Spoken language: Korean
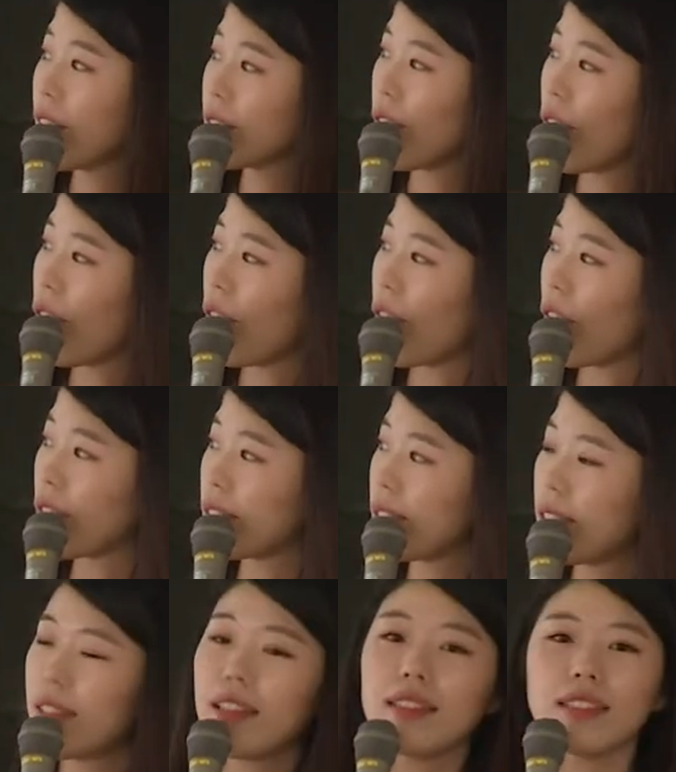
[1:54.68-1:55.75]
더
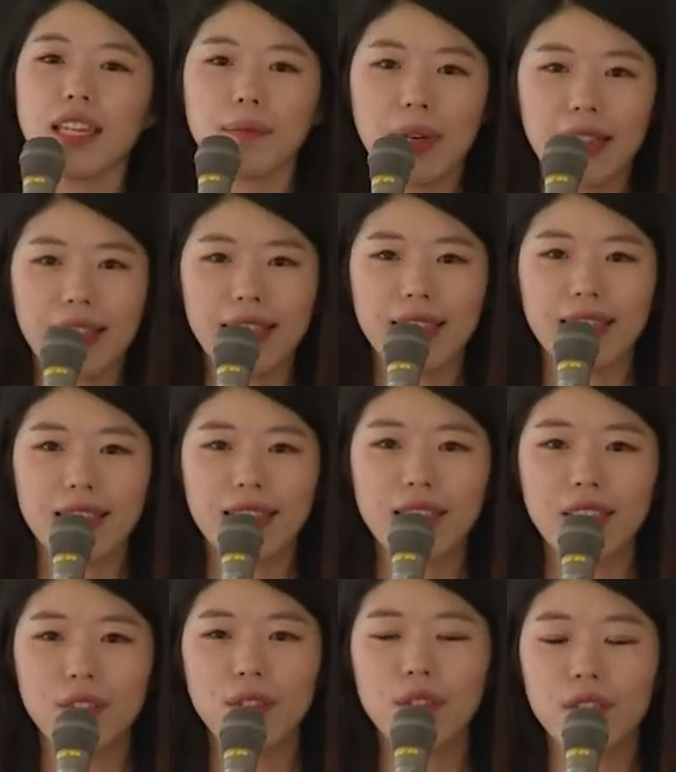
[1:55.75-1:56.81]
트렌드에 맞는
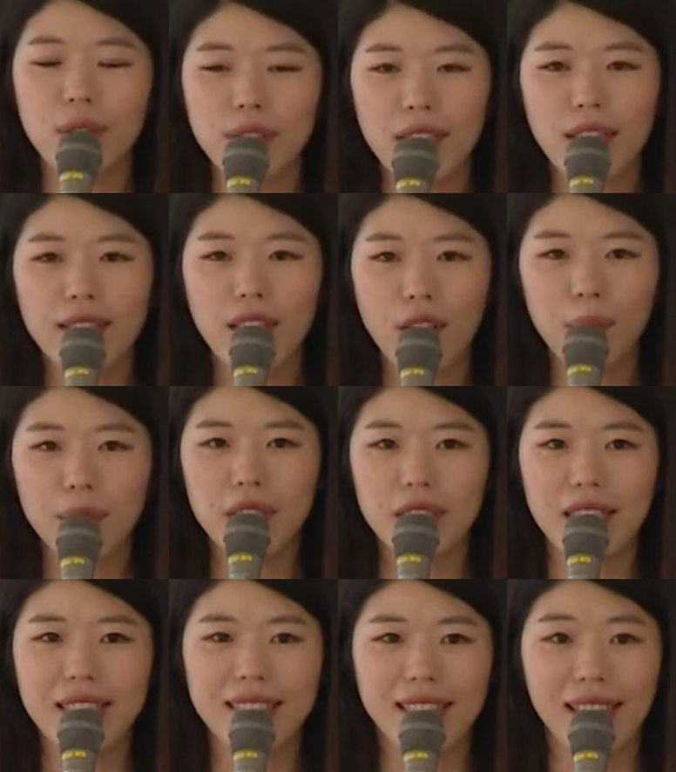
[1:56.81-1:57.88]
신규 성장
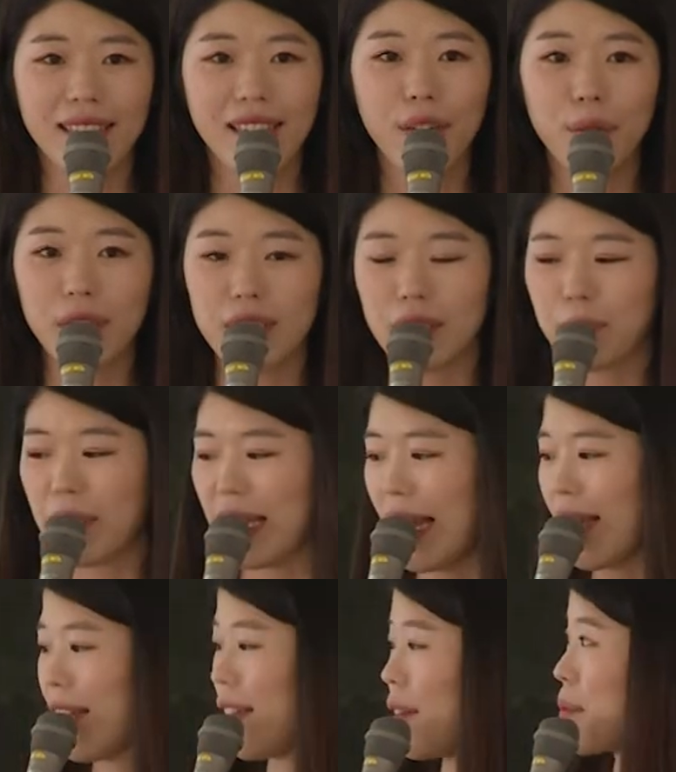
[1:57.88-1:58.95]
사업들을 진행을 하고 있습니다.